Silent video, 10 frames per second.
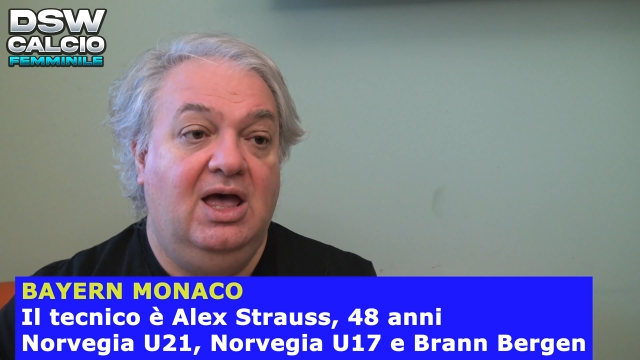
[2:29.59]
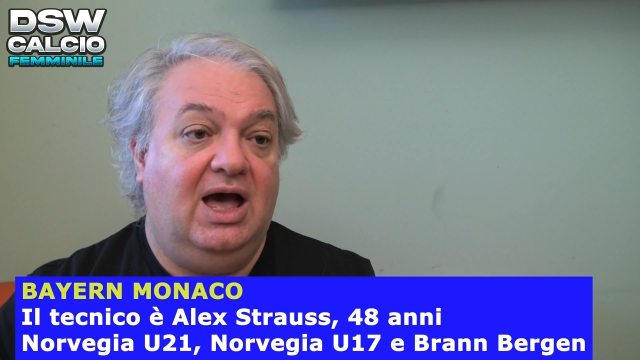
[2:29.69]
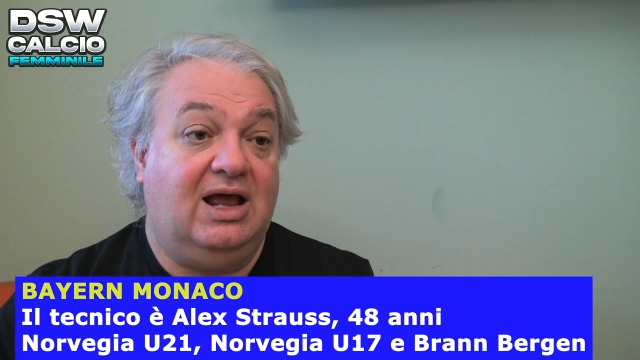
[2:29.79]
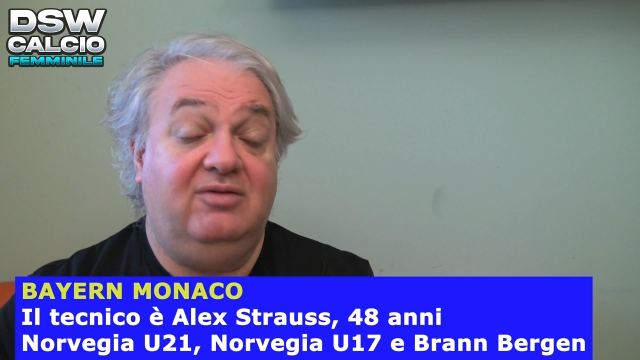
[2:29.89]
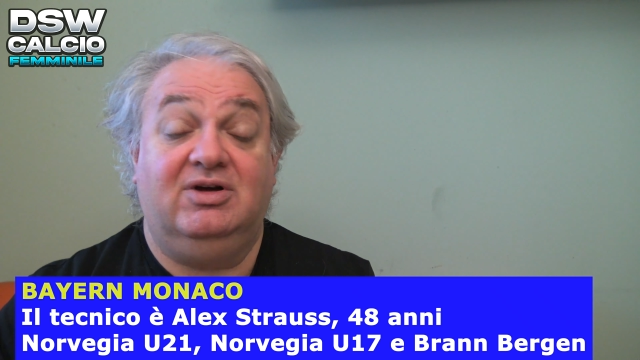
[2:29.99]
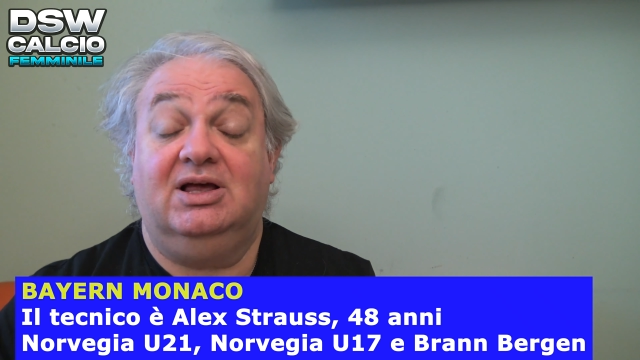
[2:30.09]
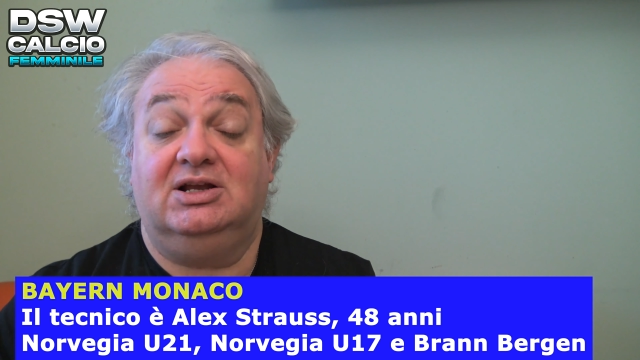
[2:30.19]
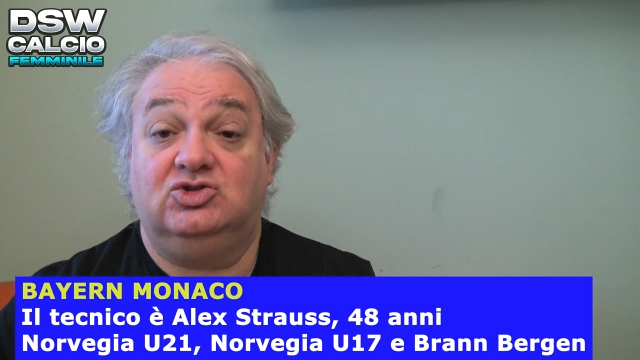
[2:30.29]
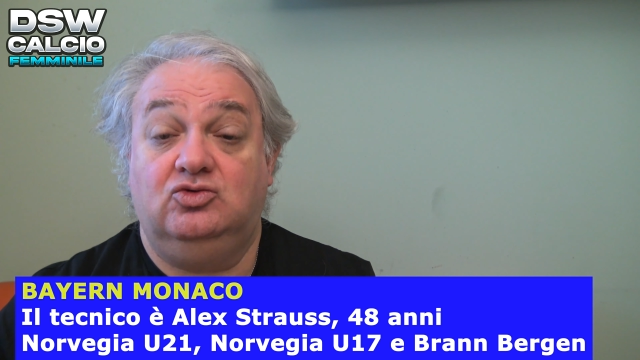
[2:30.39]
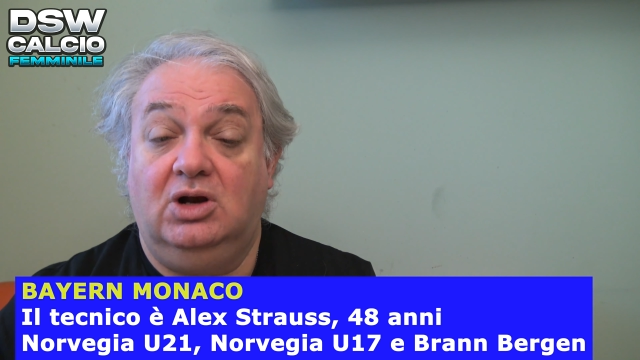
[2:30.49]
Arriva
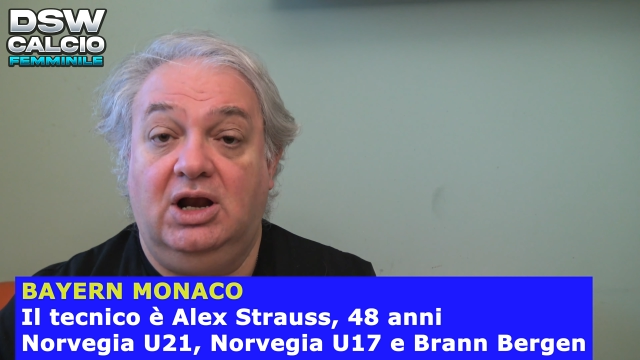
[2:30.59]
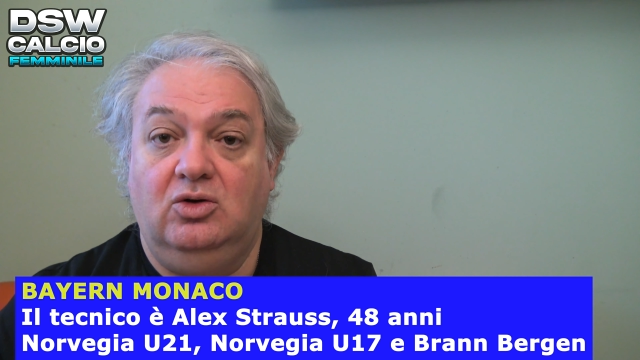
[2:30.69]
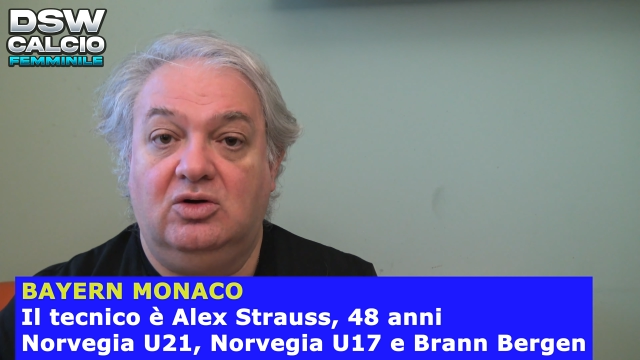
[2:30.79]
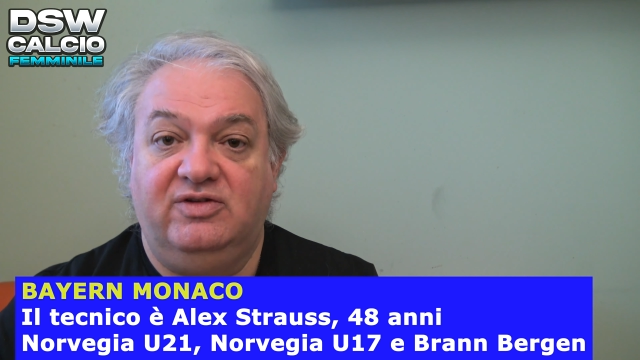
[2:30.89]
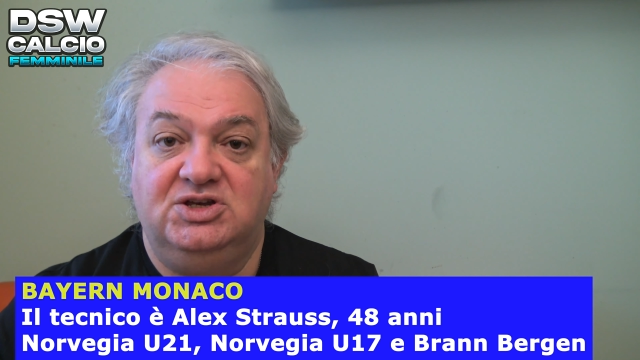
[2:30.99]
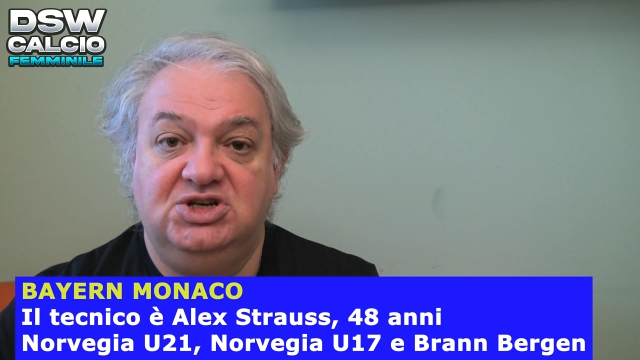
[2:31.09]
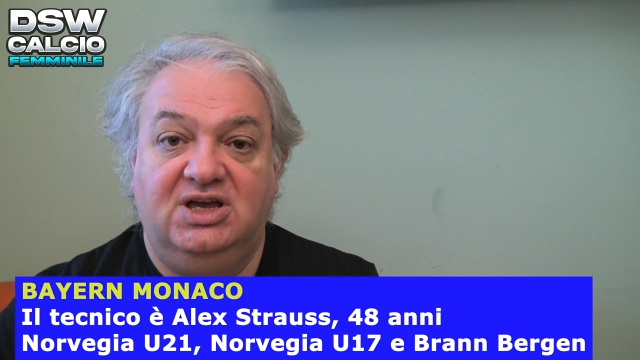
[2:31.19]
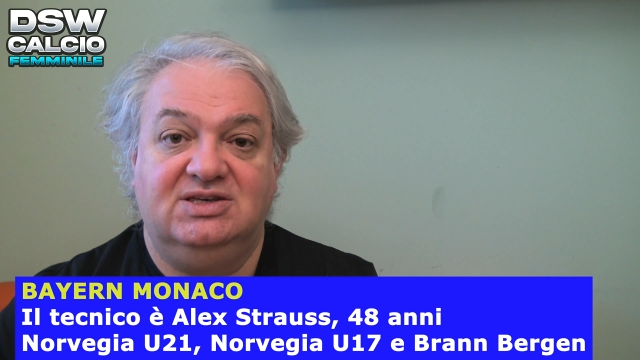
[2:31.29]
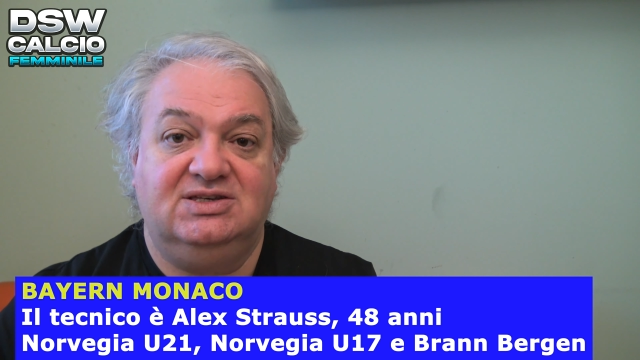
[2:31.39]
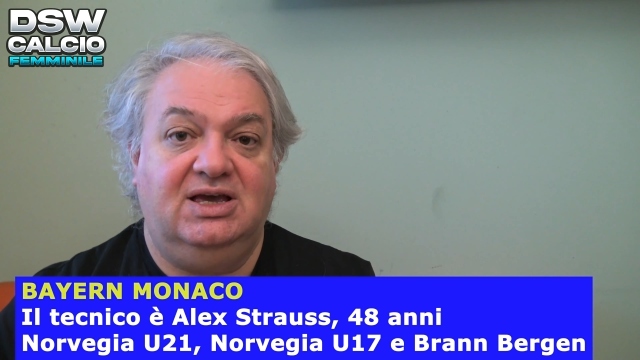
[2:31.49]
dalla scuola
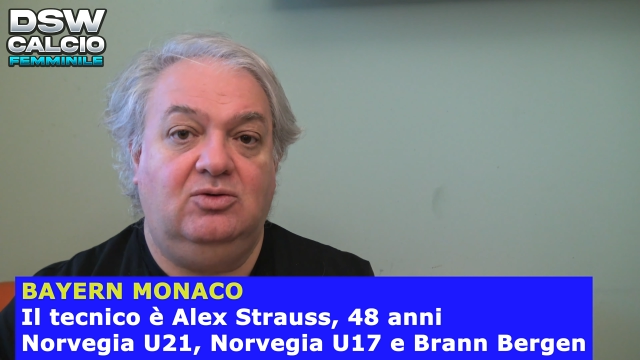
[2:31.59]
norvegese,